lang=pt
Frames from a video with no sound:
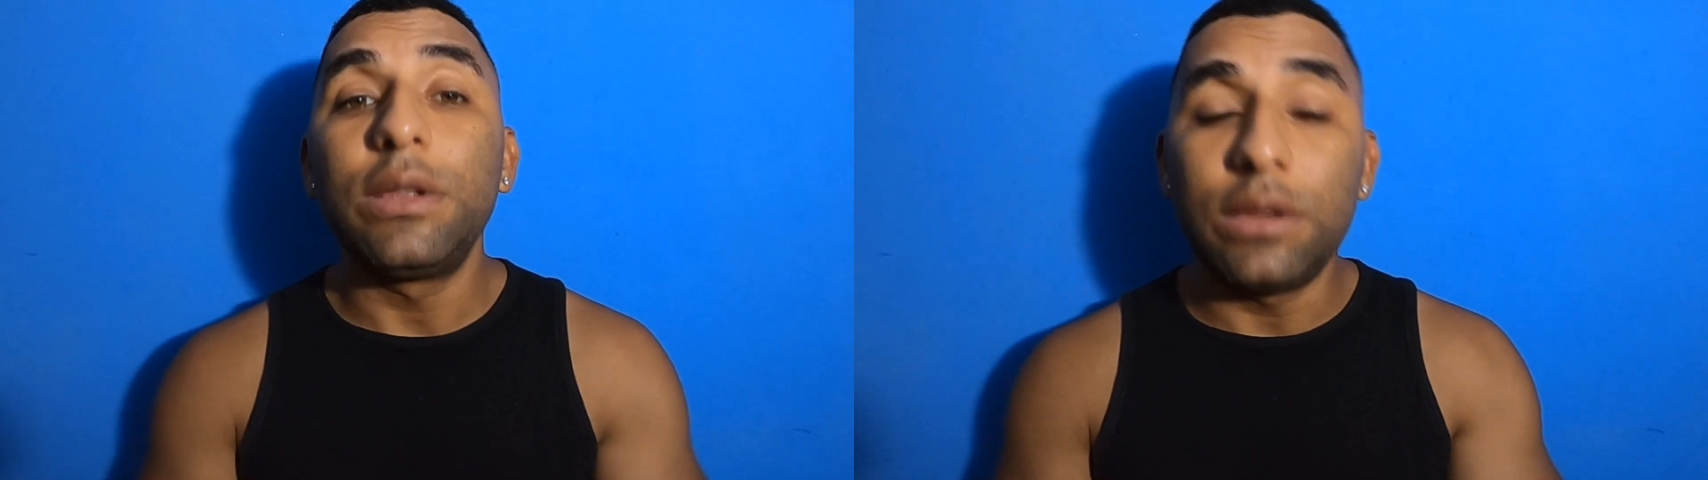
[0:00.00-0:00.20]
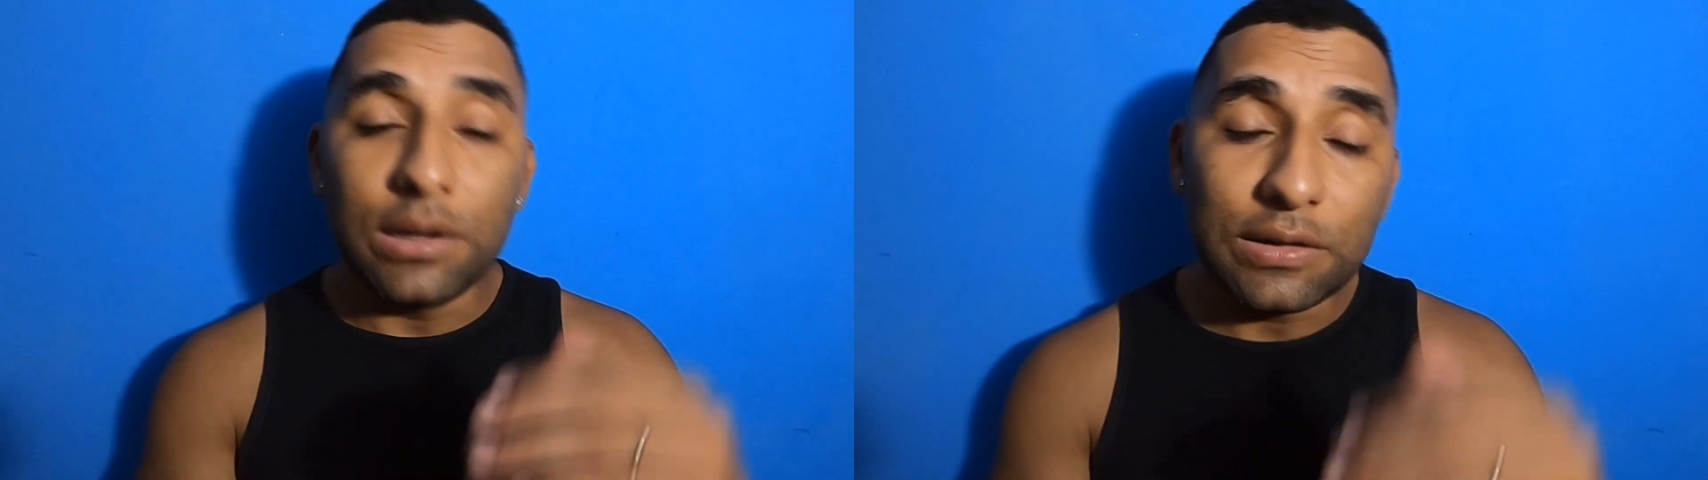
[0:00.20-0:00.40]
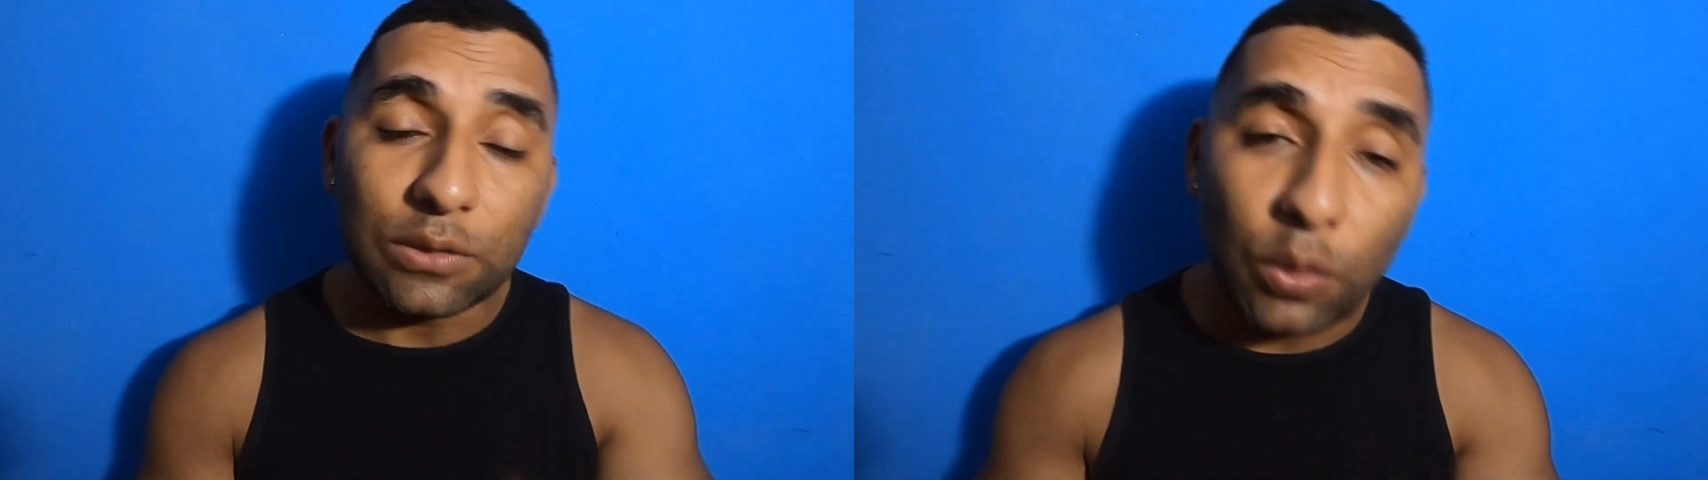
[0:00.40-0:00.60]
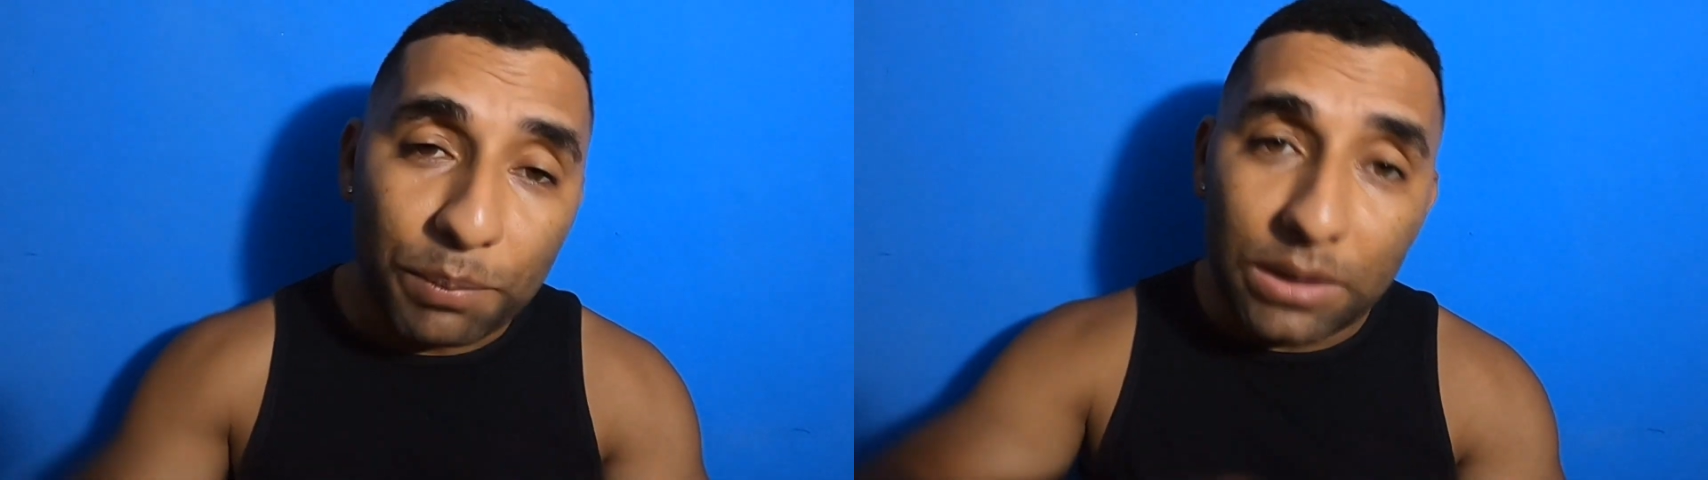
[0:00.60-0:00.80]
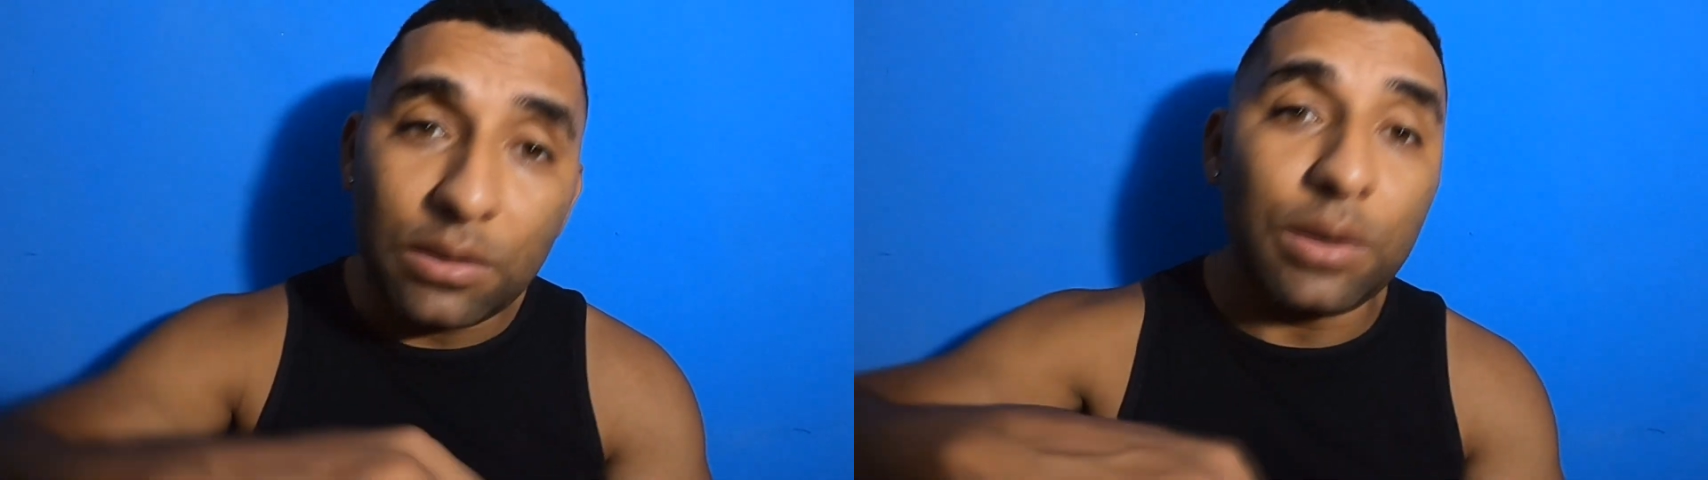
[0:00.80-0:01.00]
Deixa a tua
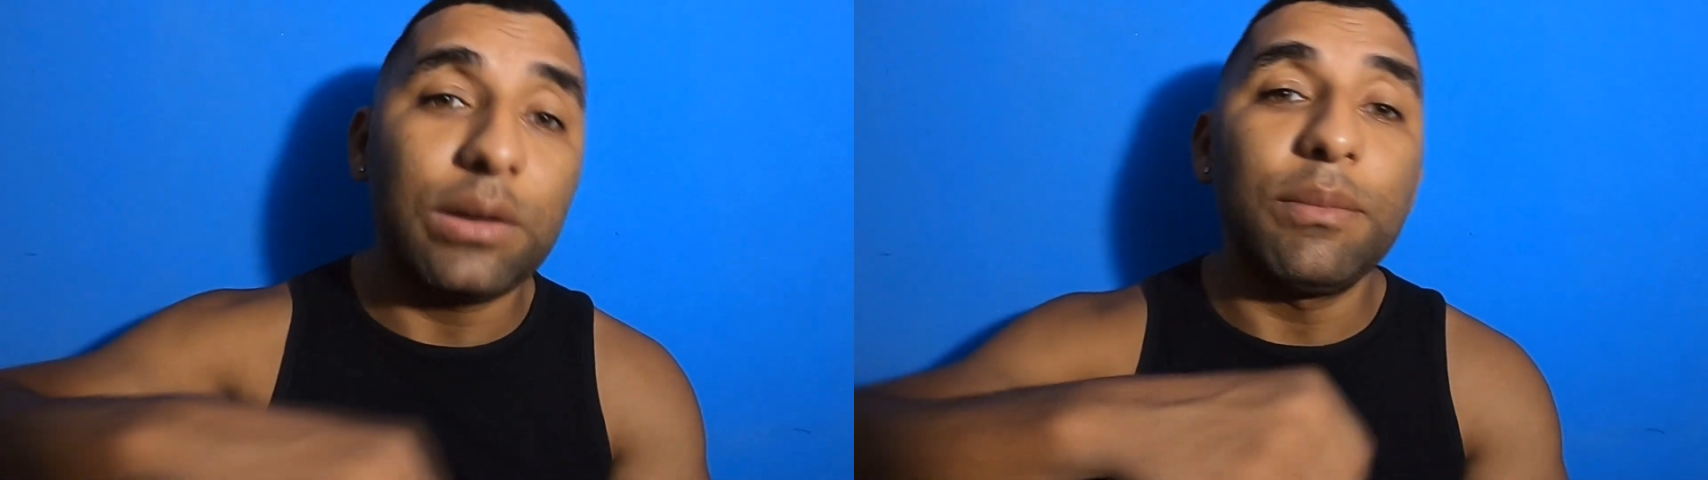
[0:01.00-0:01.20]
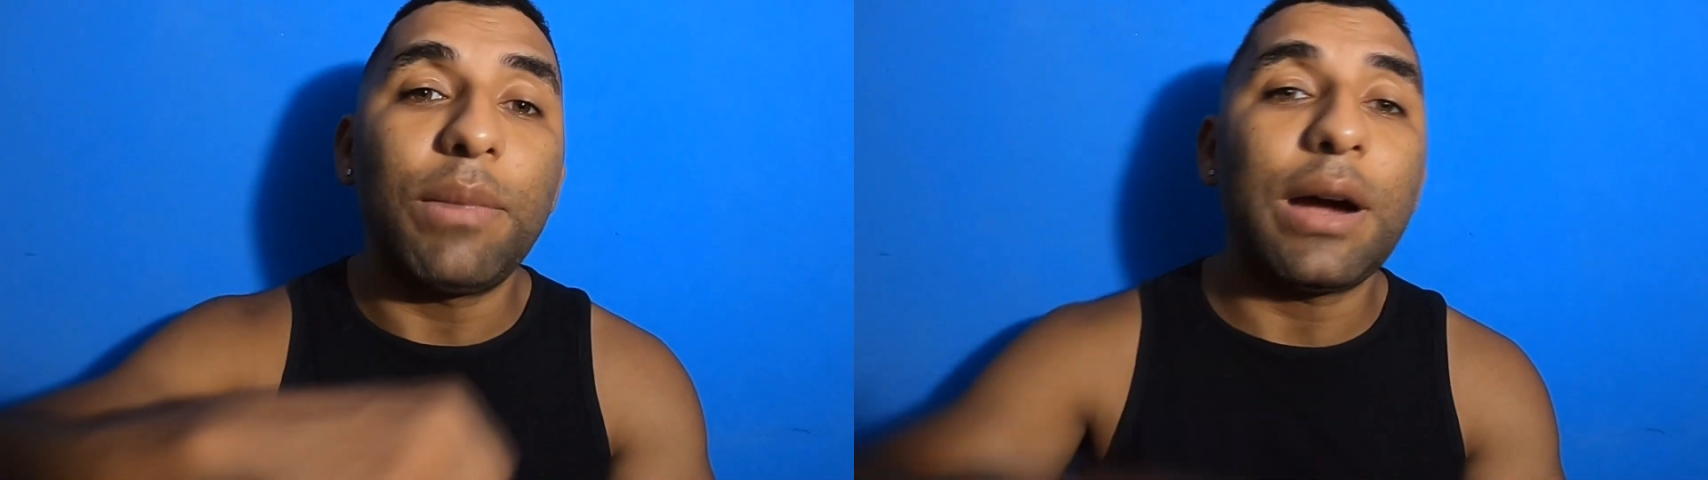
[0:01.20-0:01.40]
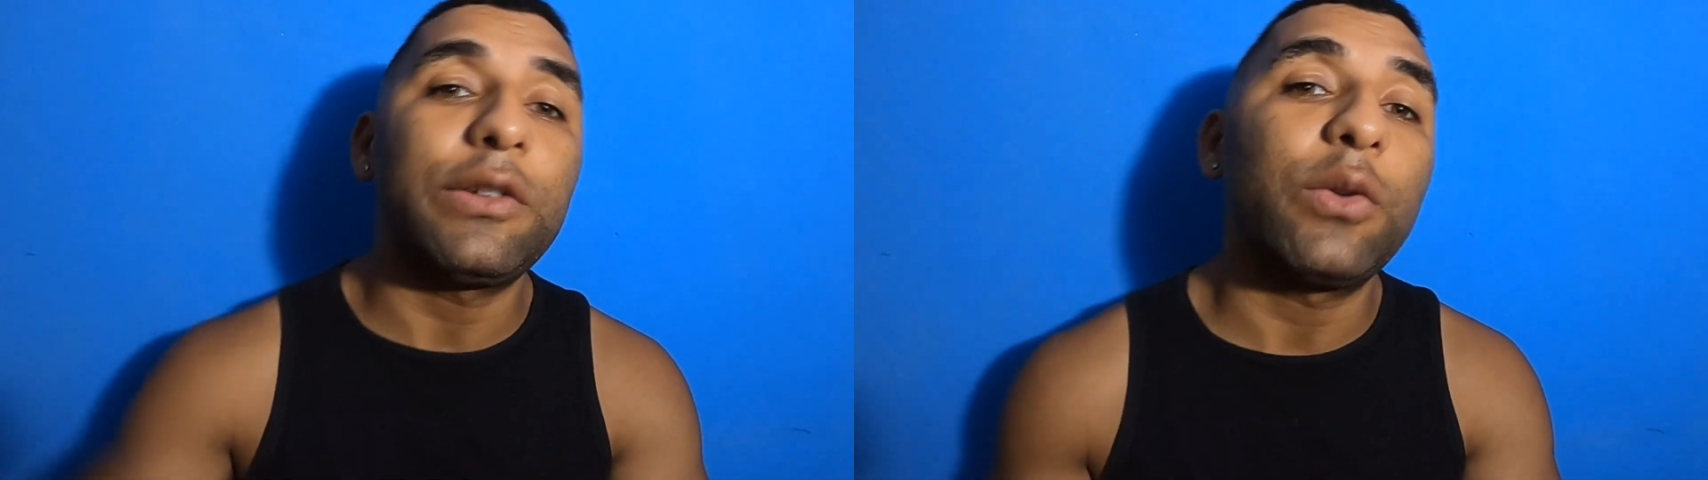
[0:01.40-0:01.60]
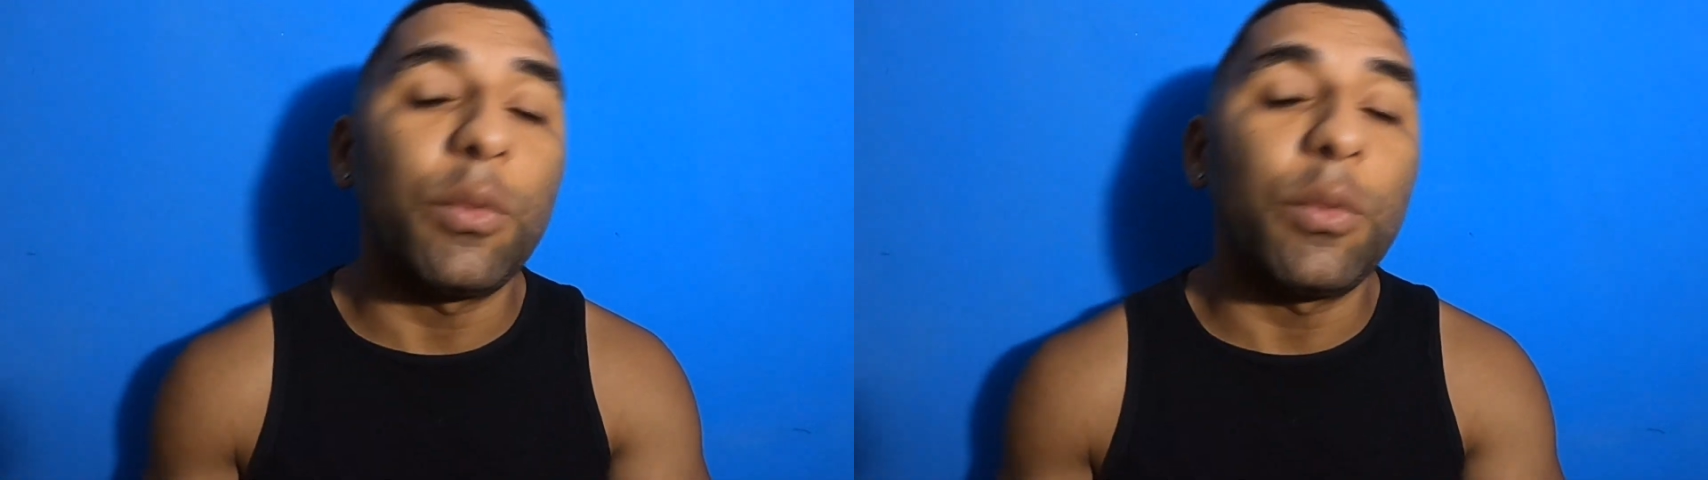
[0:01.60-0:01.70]
opinião aqui embaixo,